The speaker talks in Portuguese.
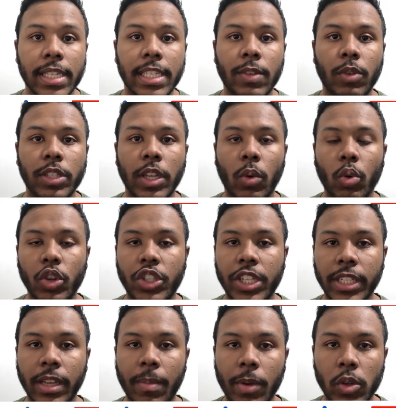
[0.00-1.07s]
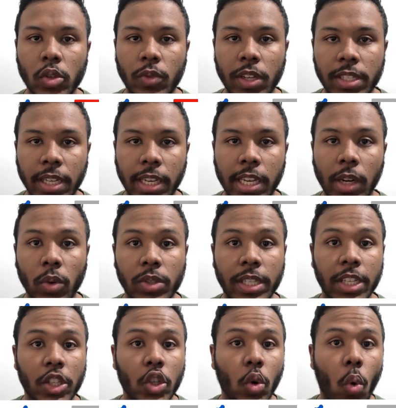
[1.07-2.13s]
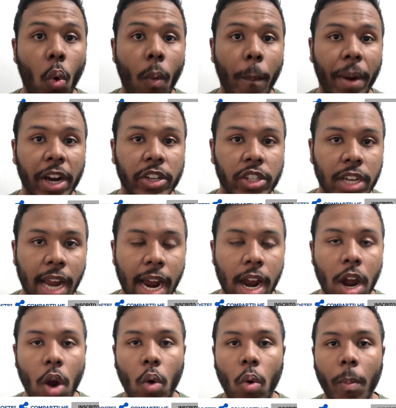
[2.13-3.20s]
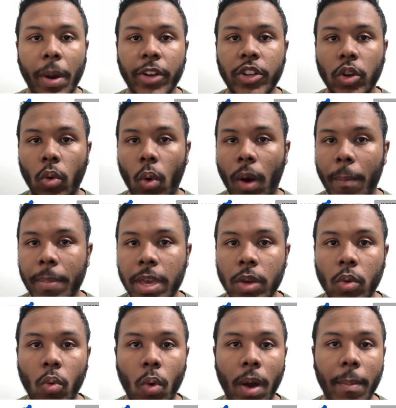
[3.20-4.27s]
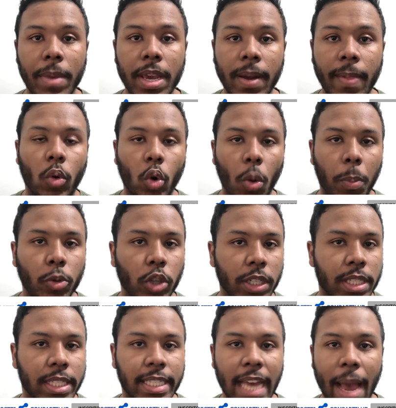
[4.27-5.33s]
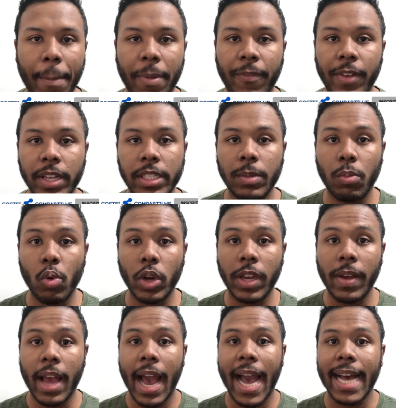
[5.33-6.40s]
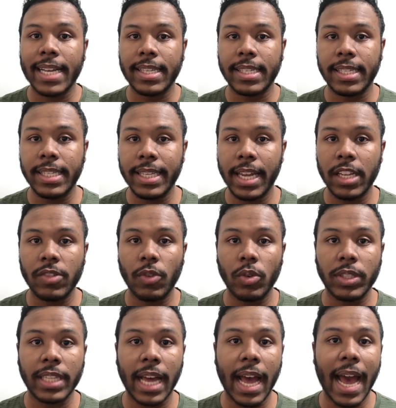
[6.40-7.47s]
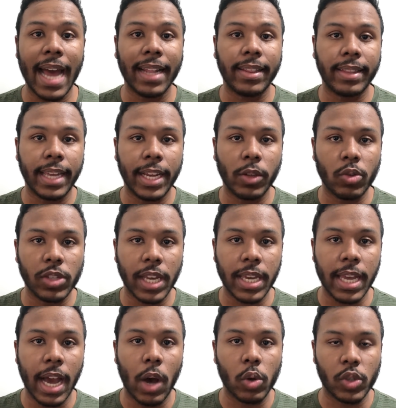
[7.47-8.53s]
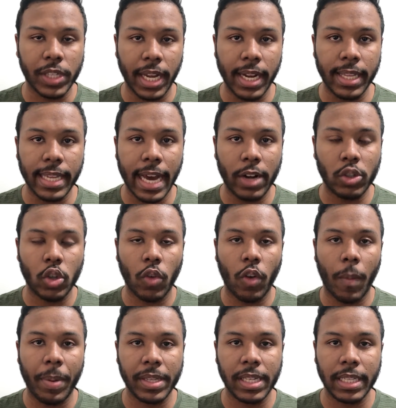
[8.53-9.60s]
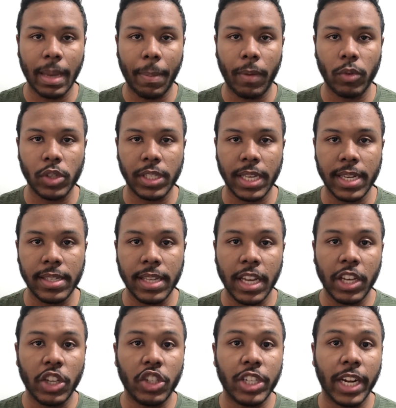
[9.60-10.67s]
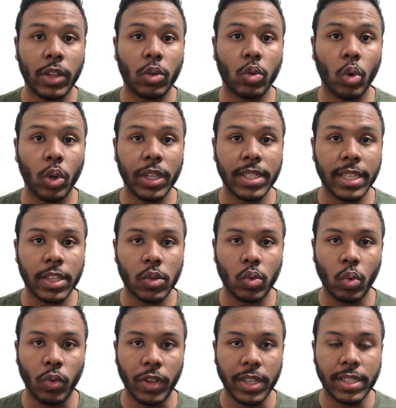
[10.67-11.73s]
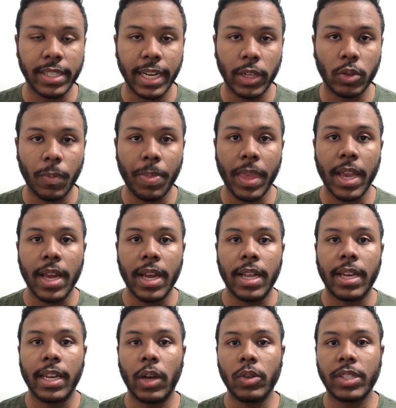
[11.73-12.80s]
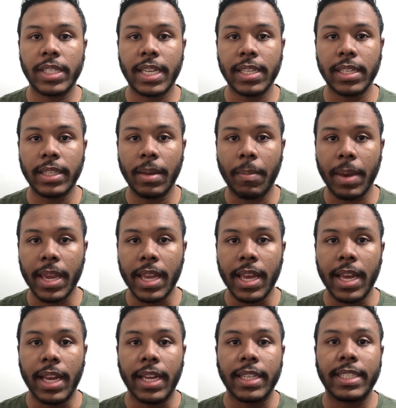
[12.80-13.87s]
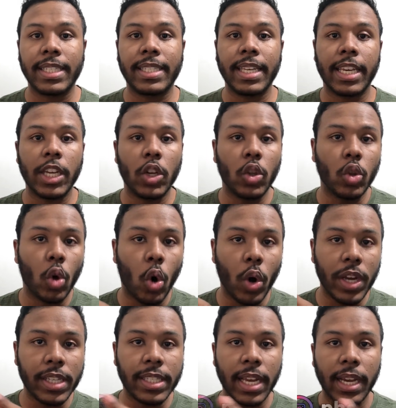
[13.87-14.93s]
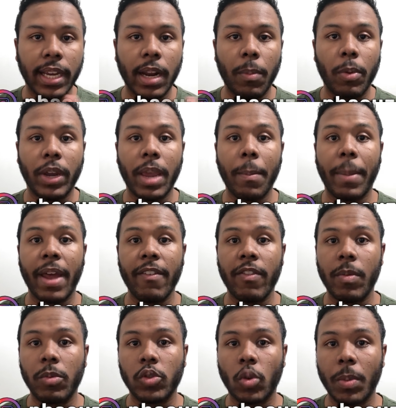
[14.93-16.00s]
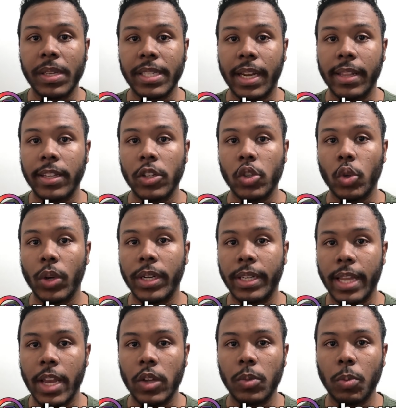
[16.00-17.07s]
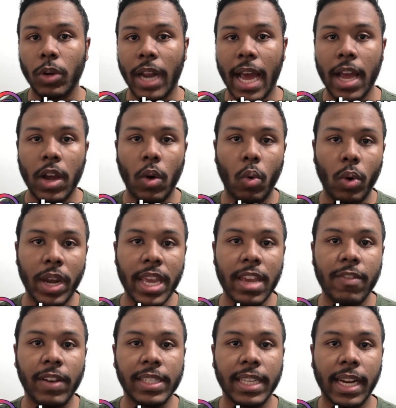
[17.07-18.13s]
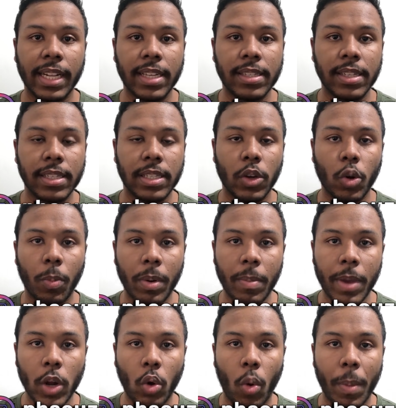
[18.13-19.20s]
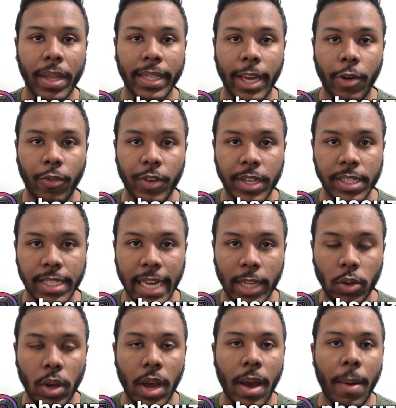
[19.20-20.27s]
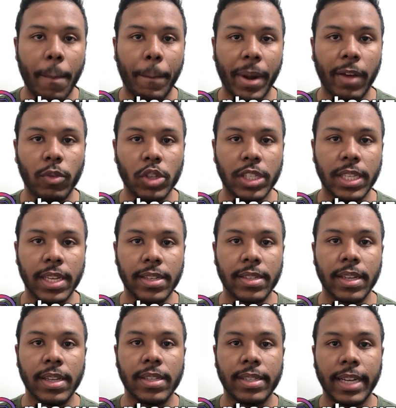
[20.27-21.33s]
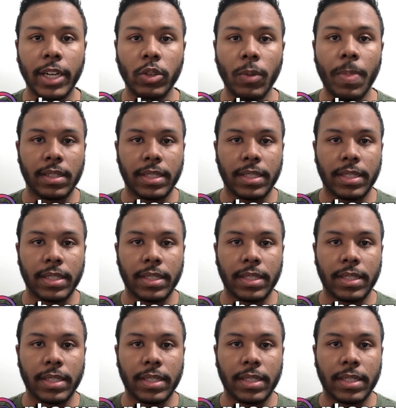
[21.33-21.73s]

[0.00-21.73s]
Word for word: Se você curtir também os vídeos aqui, não esqueça de compartilhar. Compartilhe com um amigo, com amiga, grupo de WhatsApp, Facebook. Assim eles vão estar atentos aí aos calendários que eu vou apresentar para vocês e tirar todas as dúvidas, certo? Não se esqueça também de seguir no Instagram, porque em breve vamos começar a ter sorteios por lá. O link vai estar na descrição e no primeiro comentário fixado para vocês, certo?